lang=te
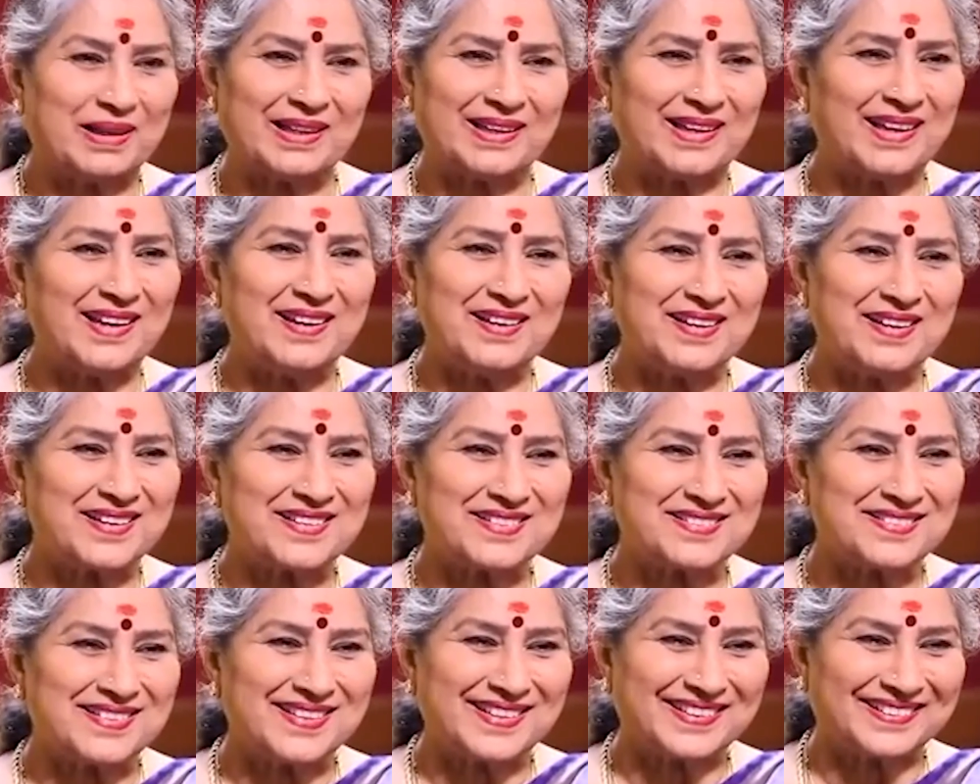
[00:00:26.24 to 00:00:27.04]
మనకేం
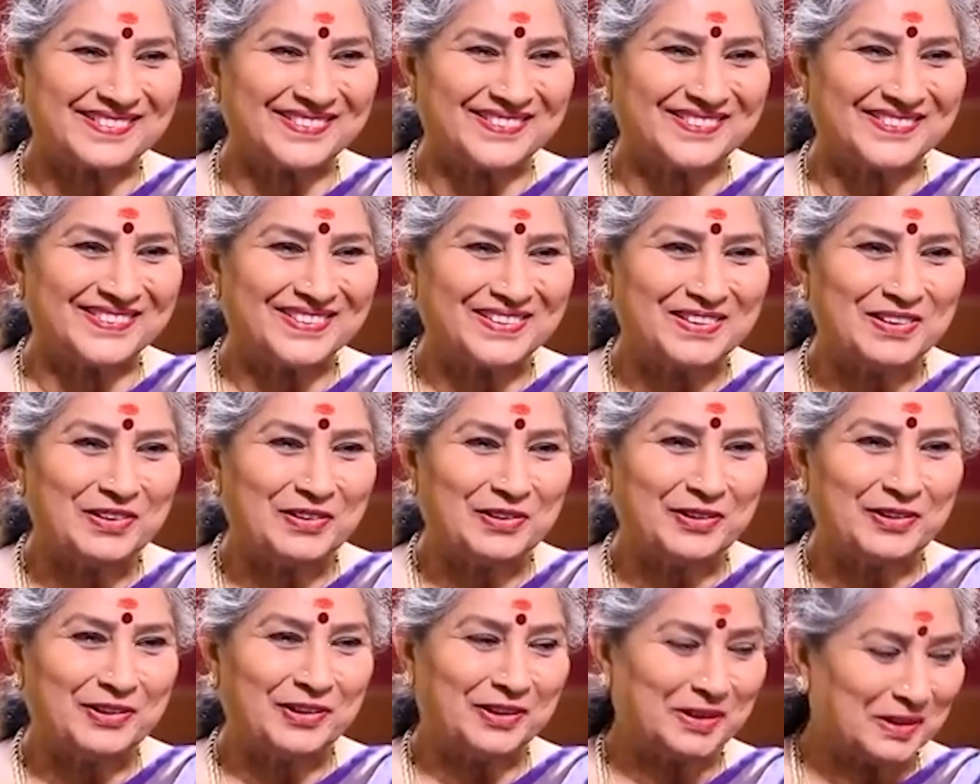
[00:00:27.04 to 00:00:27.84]
ఖర్చు లేదు
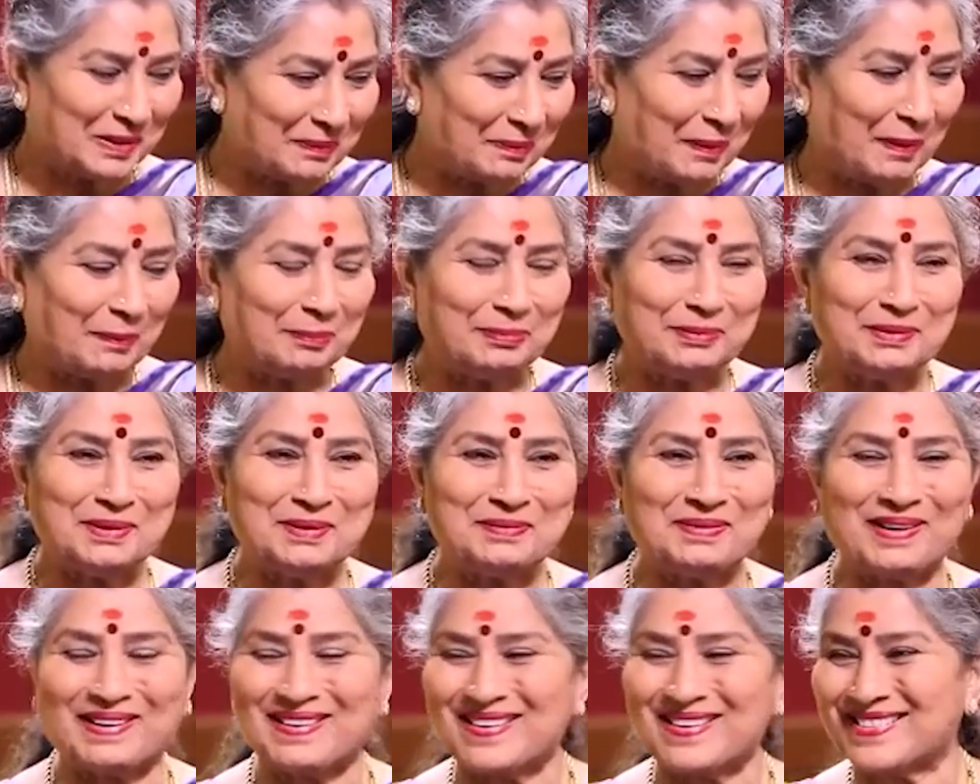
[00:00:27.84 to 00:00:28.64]
అంత పప్పు
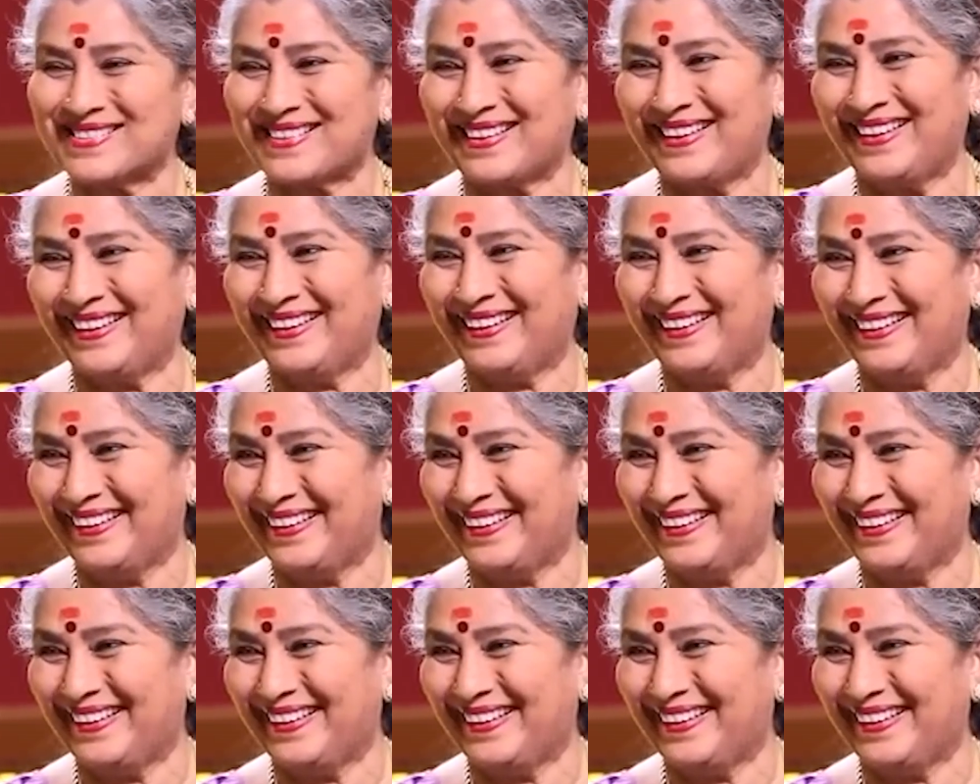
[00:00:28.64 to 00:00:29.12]
వండి పడేస్తే